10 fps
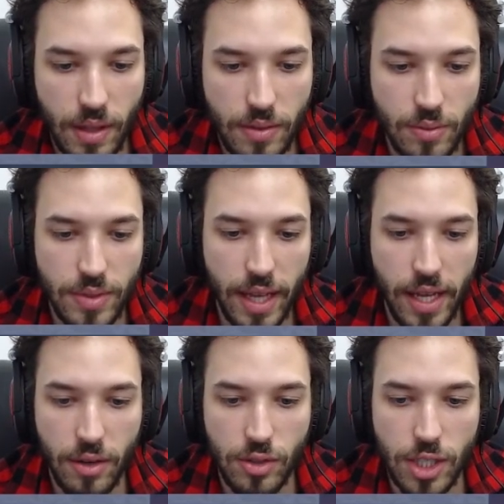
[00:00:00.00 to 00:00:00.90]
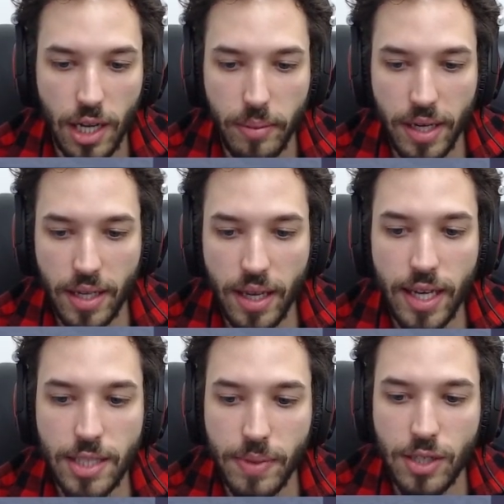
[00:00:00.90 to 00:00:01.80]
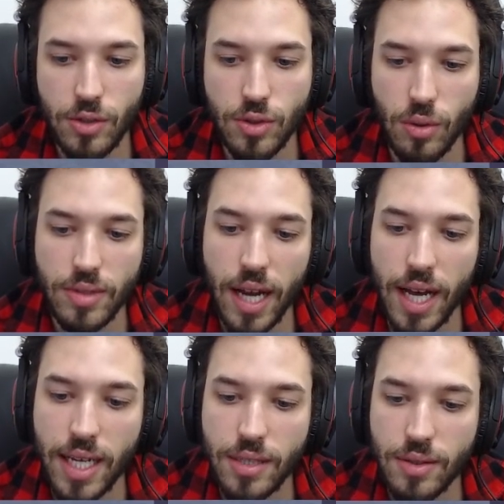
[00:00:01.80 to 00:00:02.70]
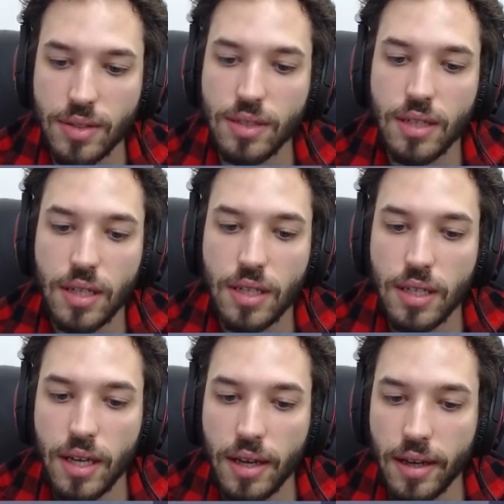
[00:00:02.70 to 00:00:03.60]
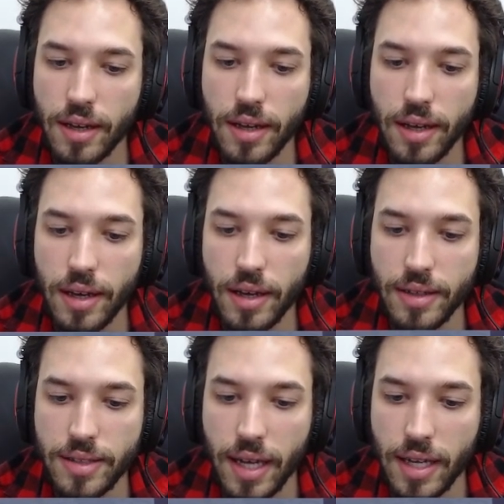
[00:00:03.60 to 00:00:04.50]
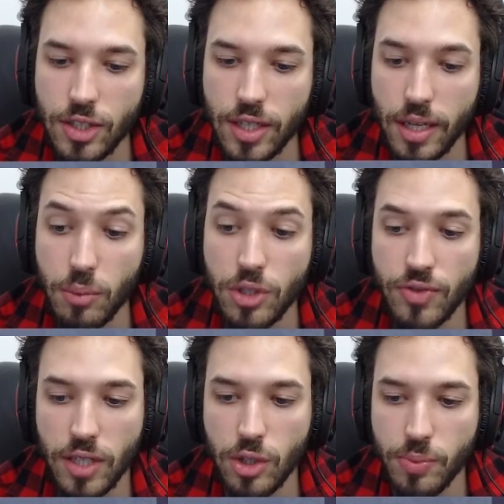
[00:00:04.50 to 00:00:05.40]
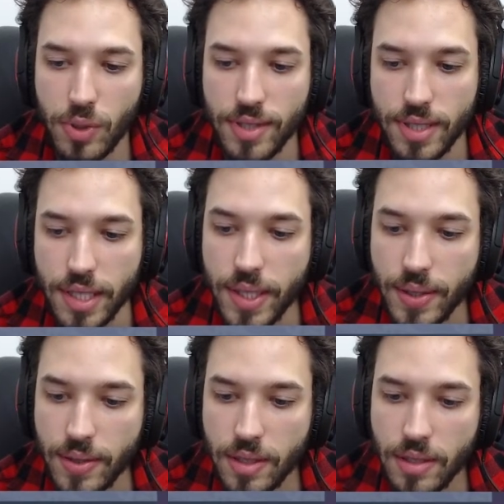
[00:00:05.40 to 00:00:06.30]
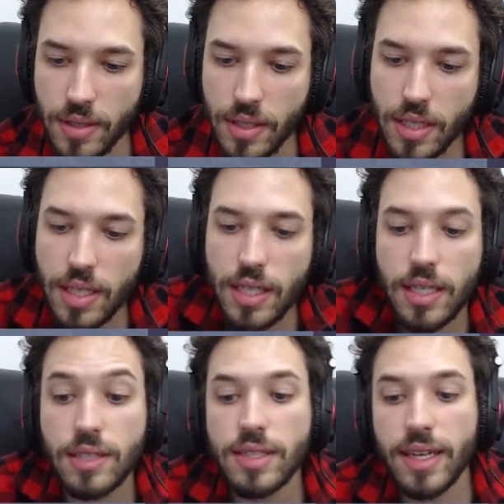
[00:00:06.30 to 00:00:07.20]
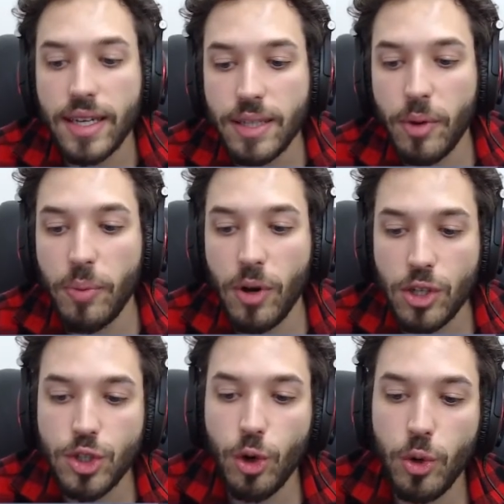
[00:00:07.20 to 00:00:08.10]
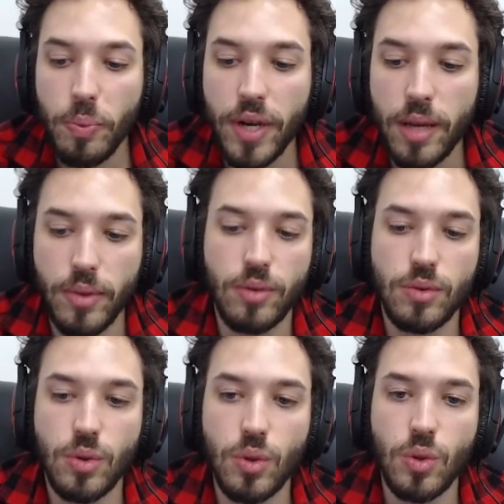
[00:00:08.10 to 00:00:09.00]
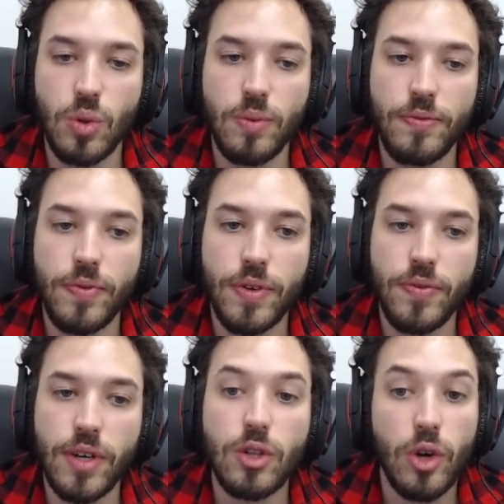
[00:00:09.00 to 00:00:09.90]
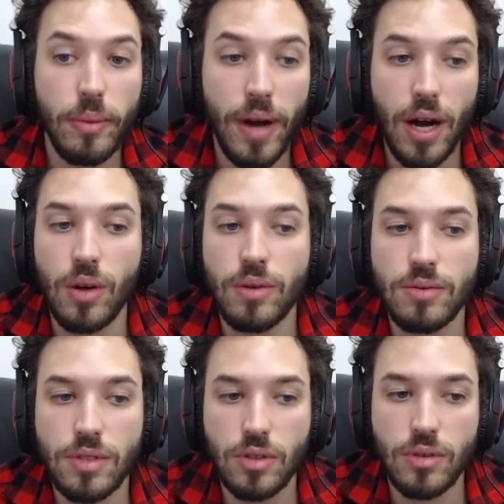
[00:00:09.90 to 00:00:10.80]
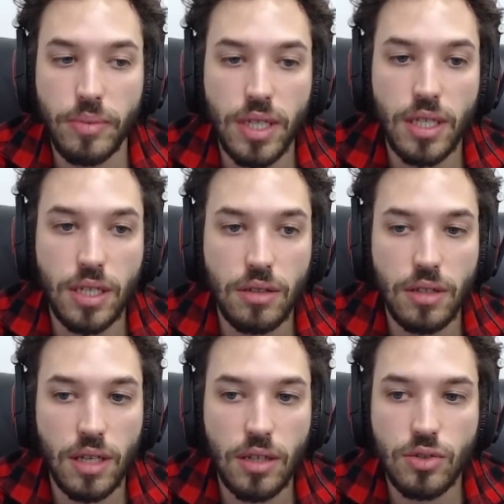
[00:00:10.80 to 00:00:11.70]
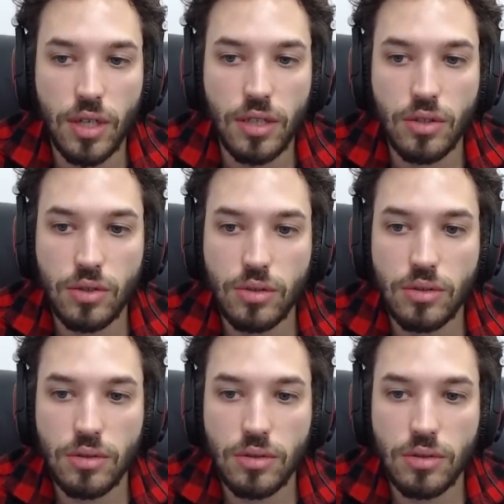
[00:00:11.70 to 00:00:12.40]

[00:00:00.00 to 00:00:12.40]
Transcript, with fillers: um técnico dinamarquês, mais uns contratos, é, tática, né? modificador de posição. E você ganha também um pacote ouro premium do FIFA normal, se eu não me engano, né? Acho que é isso.